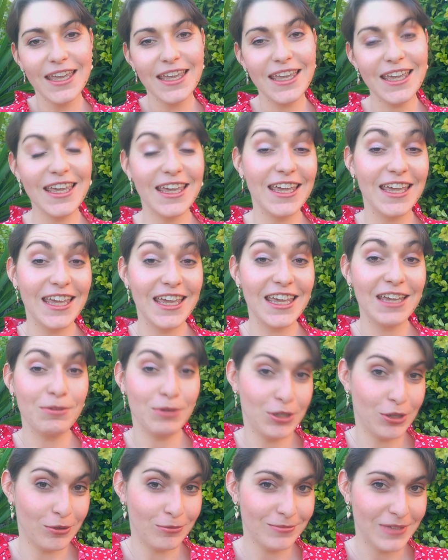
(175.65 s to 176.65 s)
Y
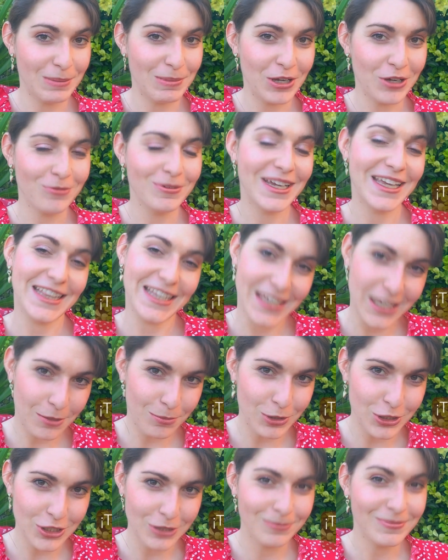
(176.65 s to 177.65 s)
bueno, amigo, que te quiero
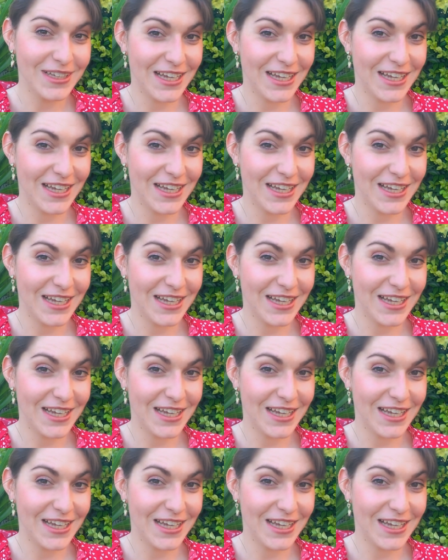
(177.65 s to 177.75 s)
mucho,